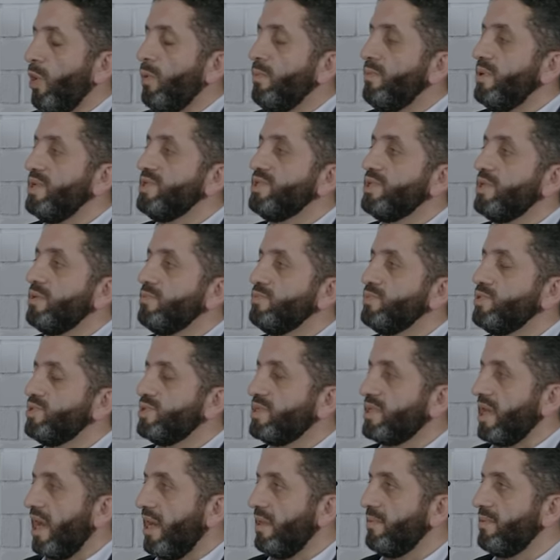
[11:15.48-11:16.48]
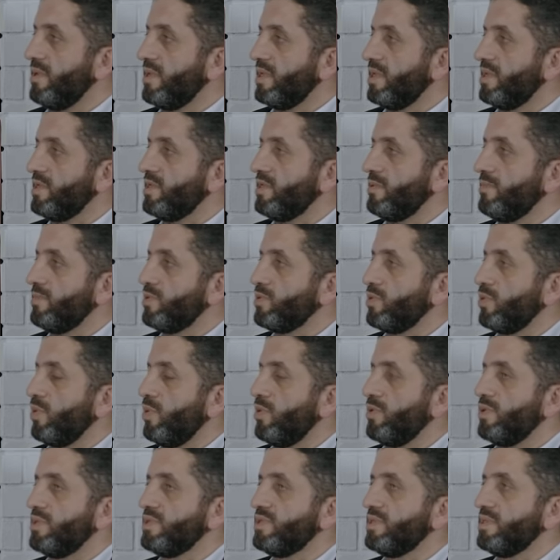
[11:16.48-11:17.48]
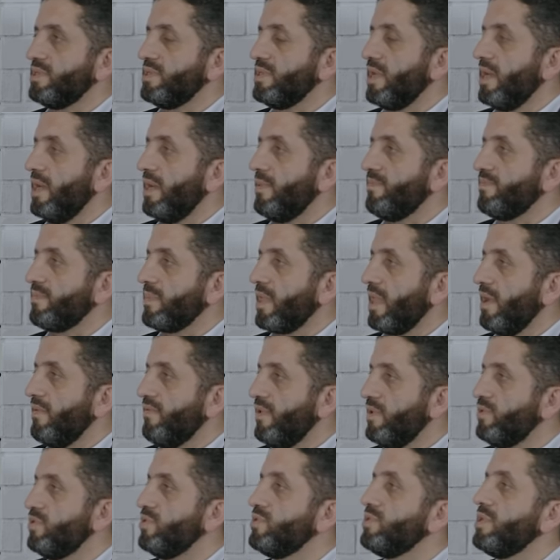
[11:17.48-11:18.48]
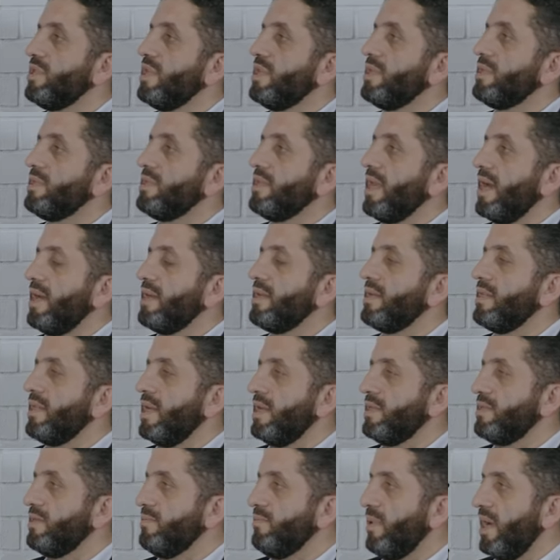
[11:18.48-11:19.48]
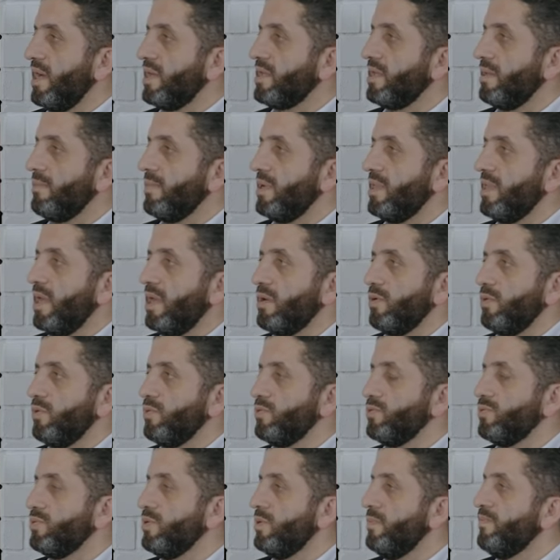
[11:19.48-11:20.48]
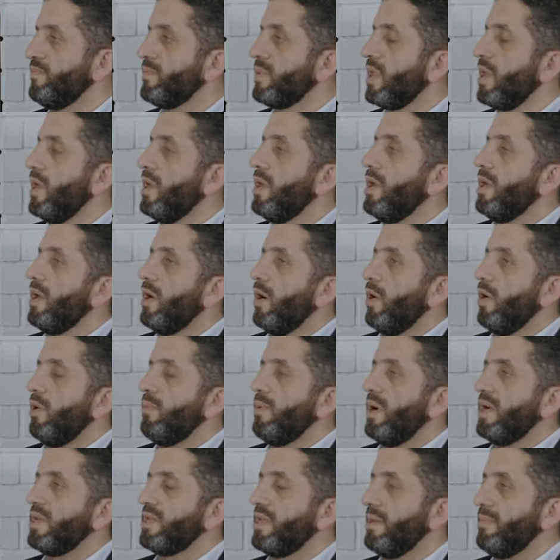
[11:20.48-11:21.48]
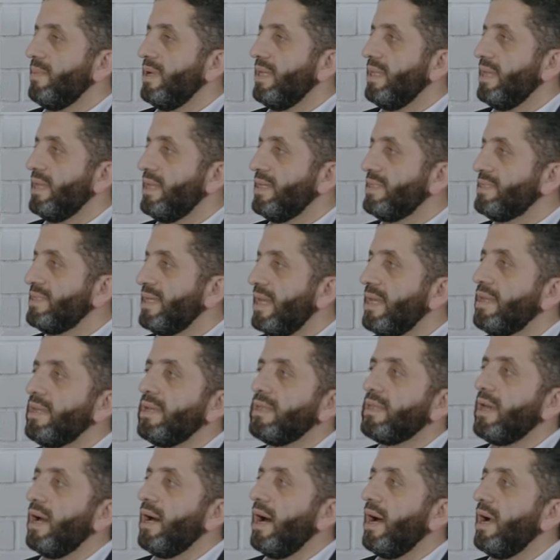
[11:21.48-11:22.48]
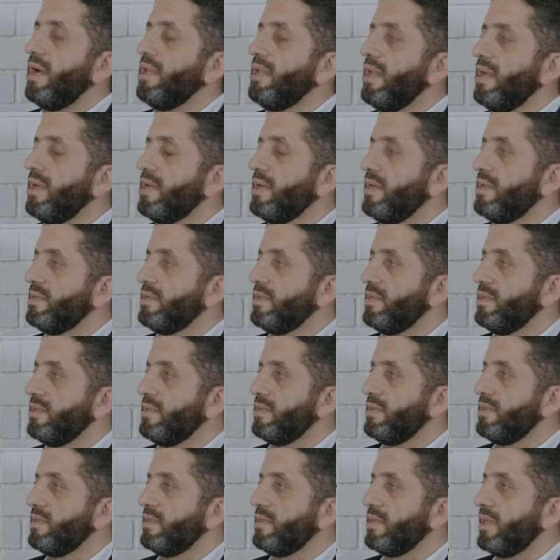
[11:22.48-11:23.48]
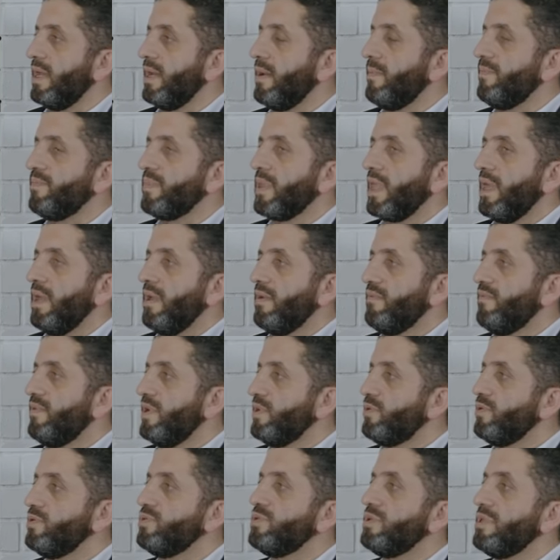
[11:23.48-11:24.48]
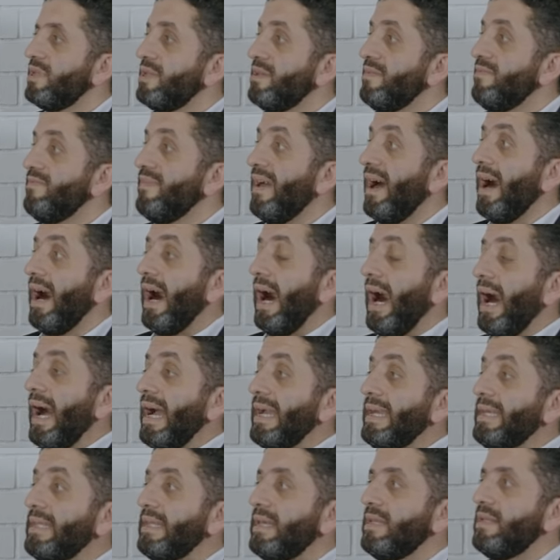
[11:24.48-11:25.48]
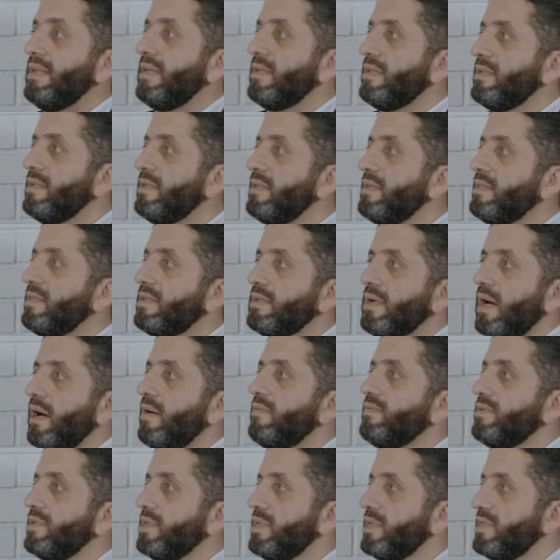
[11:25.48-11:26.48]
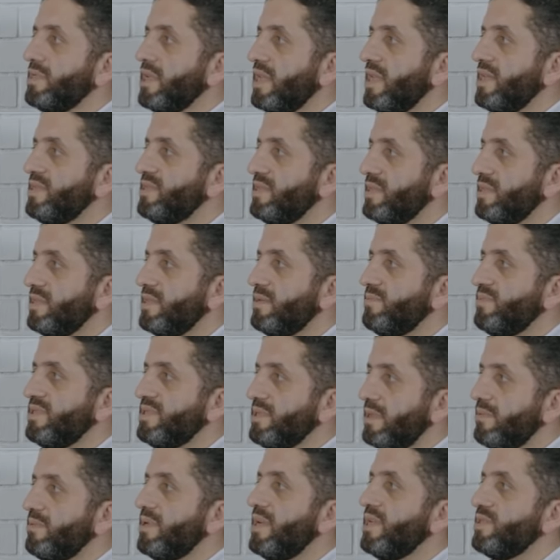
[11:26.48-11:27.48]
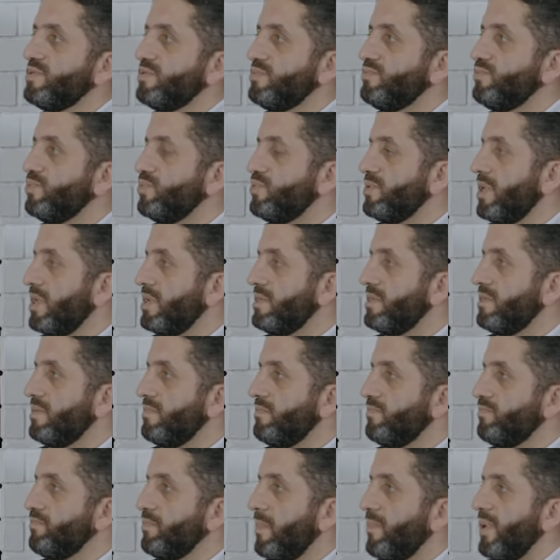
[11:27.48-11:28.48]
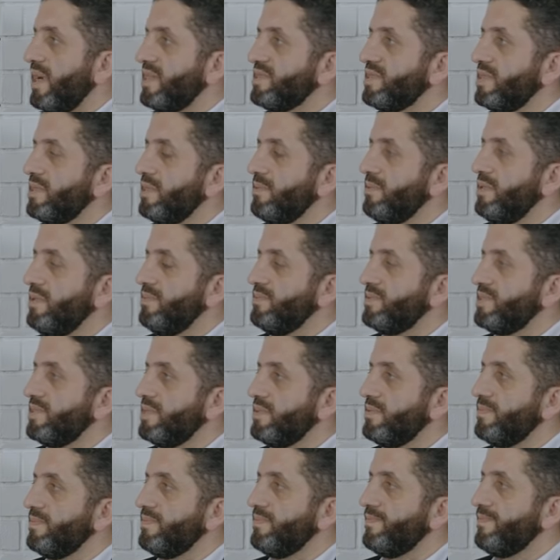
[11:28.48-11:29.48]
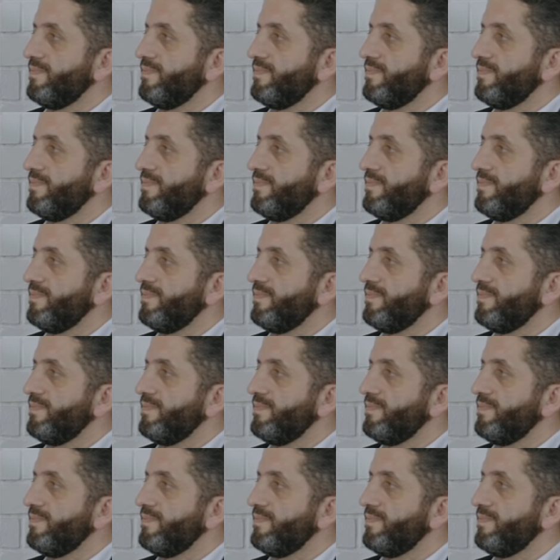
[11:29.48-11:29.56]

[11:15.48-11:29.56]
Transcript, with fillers: 15 Temmuz darbe girişimi sonrasında FETÖ'cülerin yargılandığı mahkemeler oldu. O mahkemelere sen ya da ailen katıldığında FETÖ'cülerin de ailelerinin tavrı nasıldı? Bize biraz bundan bahsedebilir misin?